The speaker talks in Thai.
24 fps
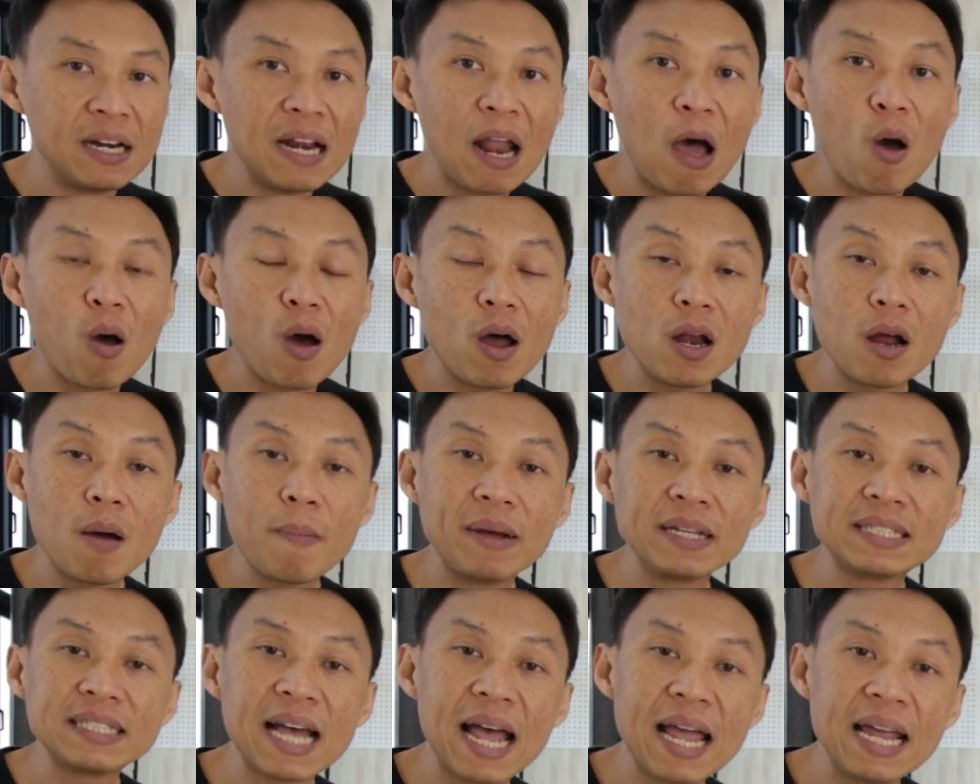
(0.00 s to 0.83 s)
เราก็ต้อ
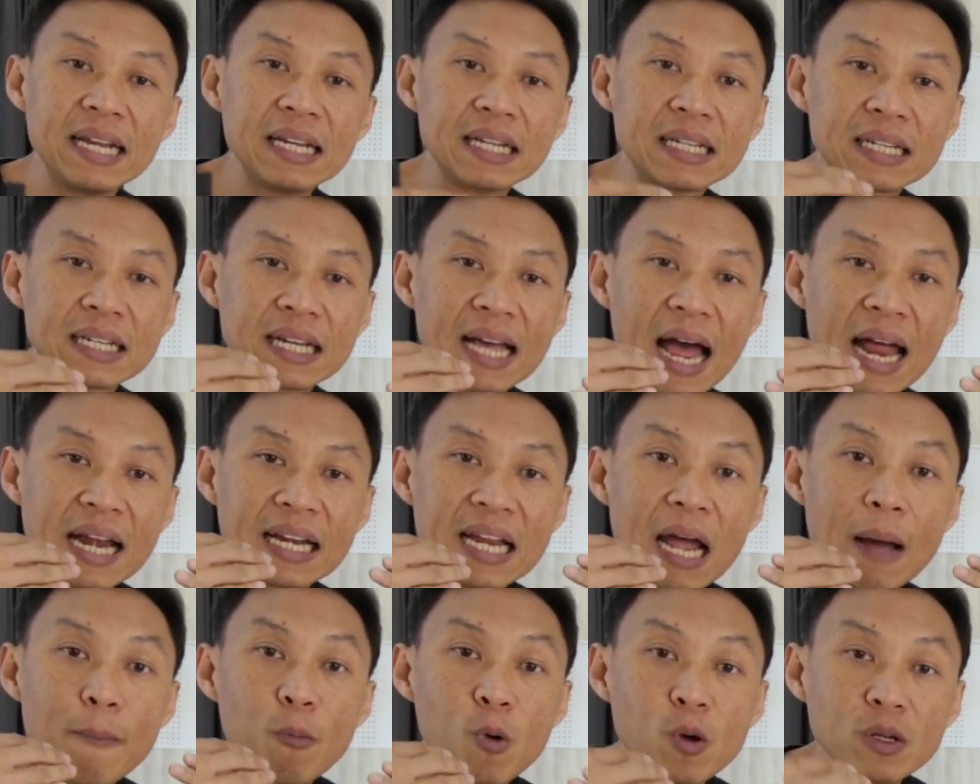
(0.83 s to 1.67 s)
งมาใช้การ
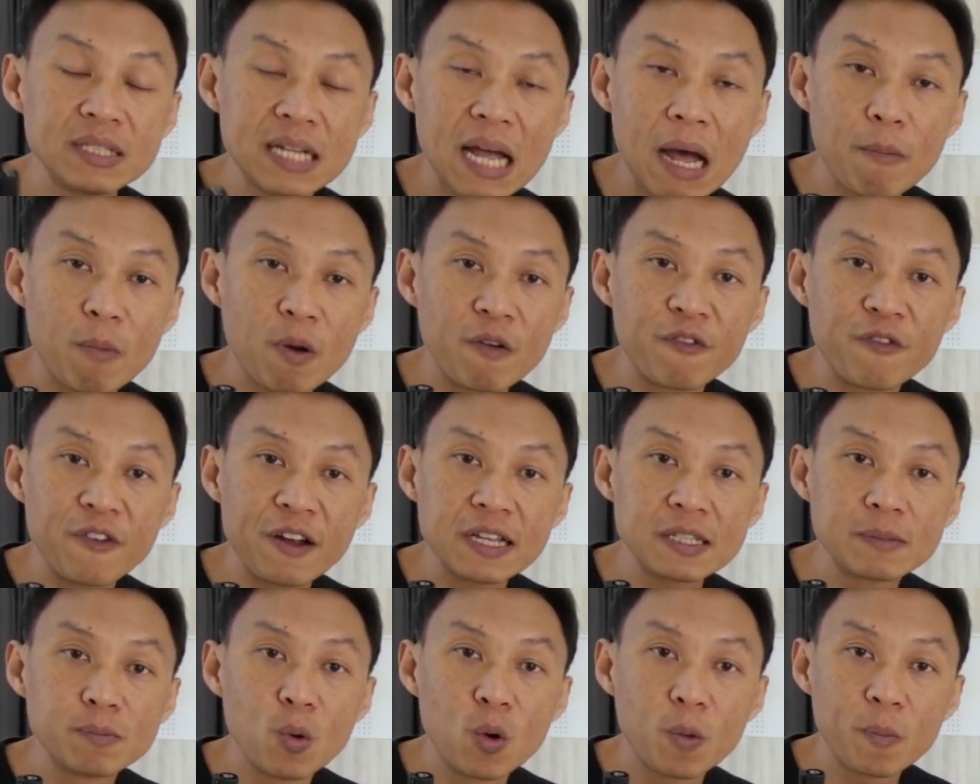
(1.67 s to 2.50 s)
ทำโฆษณาบน
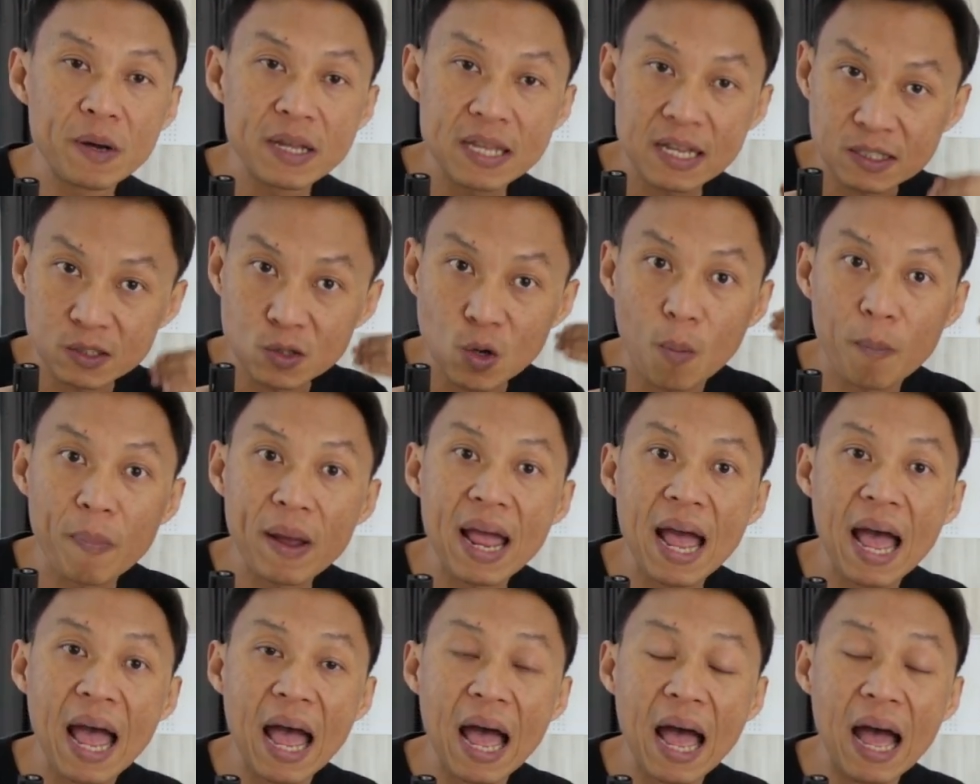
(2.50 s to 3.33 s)
Facebook เพื่อจะส่ง
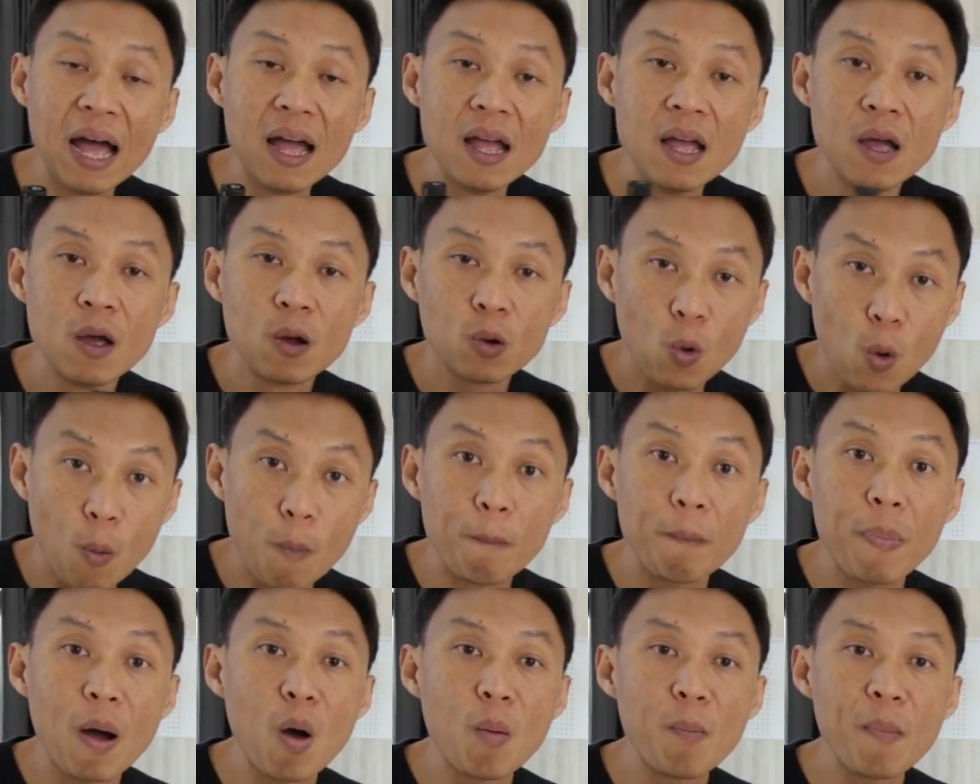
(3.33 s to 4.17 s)
ไปหาก
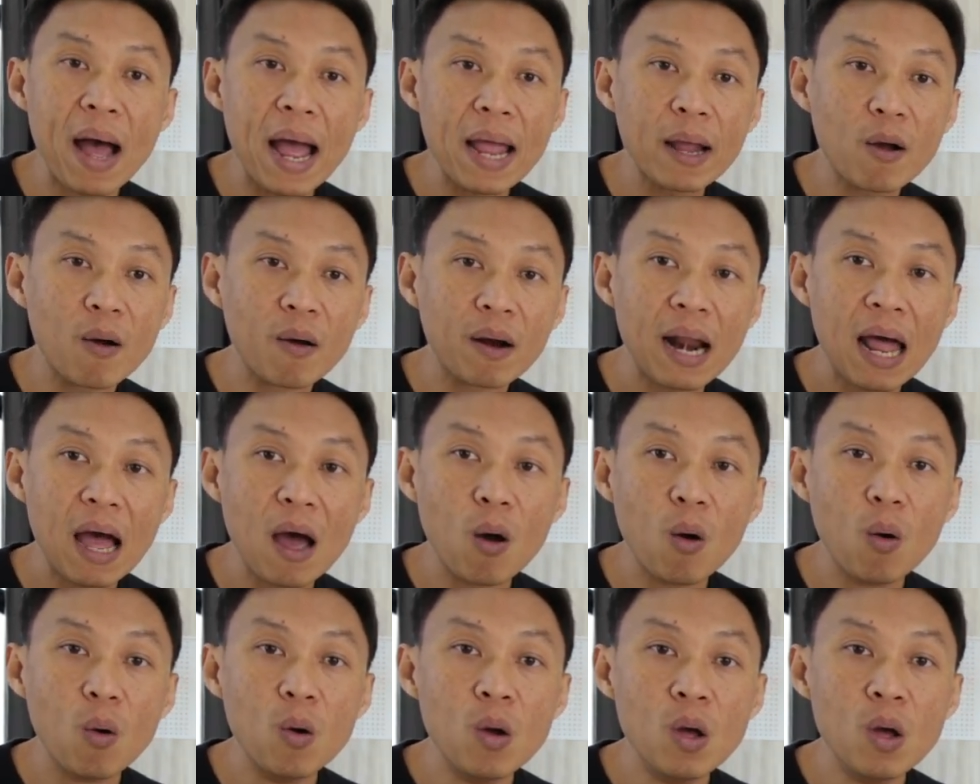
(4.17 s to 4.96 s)
ลุ่มเป้าหมายของเรา